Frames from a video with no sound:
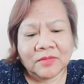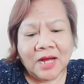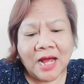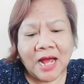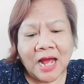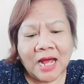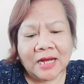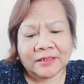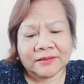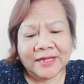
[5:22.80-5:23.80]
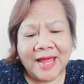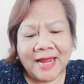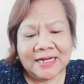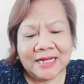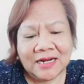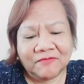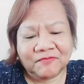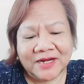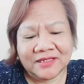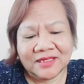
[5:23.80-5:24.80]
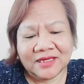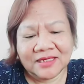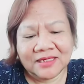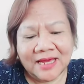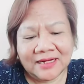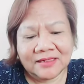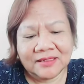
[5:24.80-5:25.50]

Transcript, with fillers: อ่า an elephant ticket